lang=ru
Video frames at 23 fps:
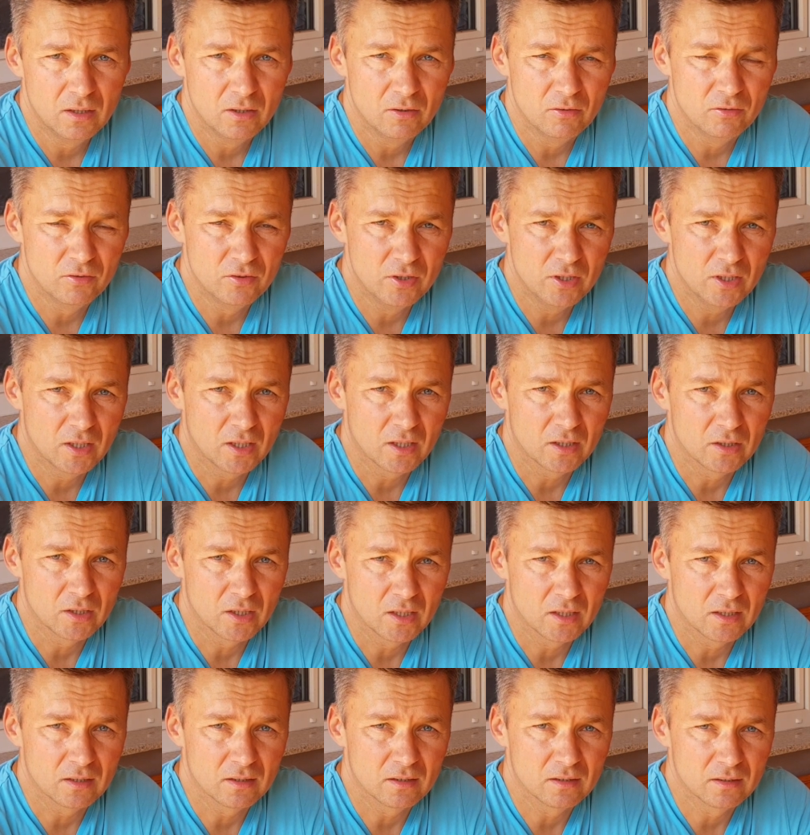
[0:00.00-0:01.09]
в них
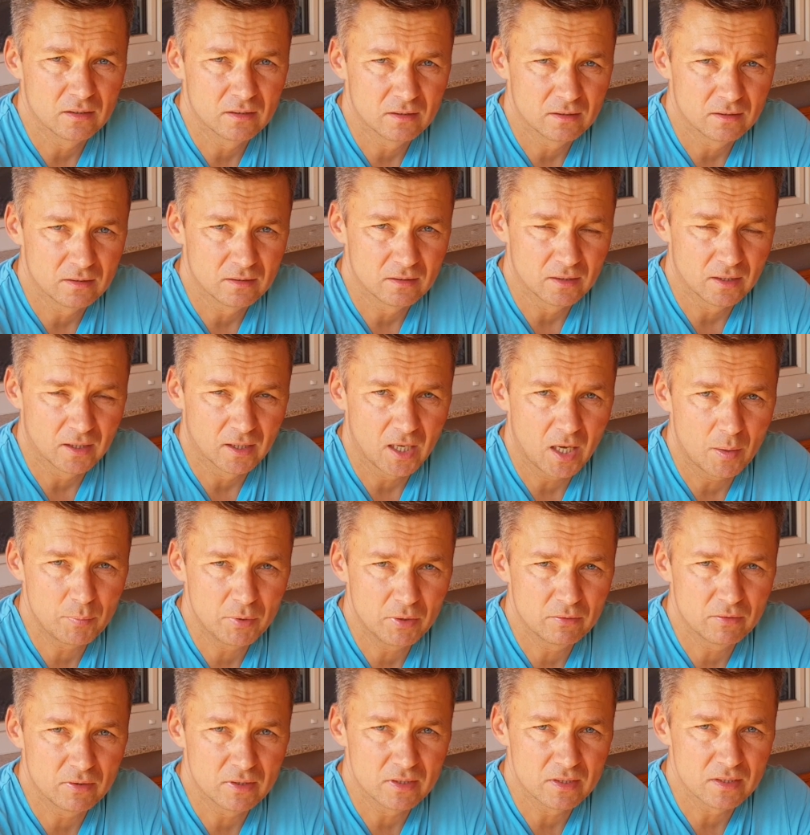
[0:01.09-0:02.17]
она
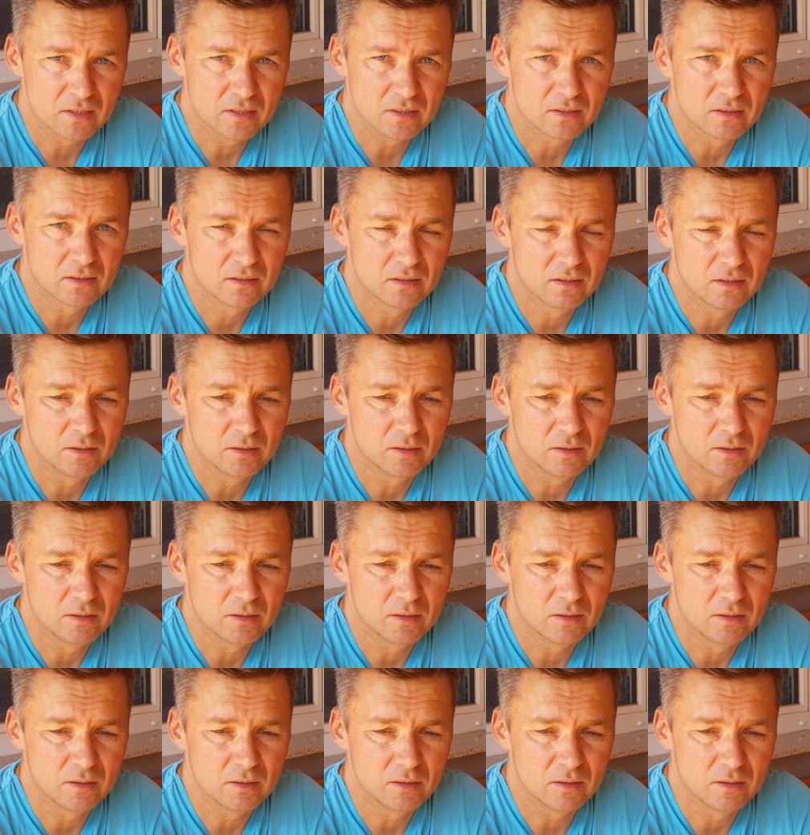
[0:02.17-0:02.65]
накапливается,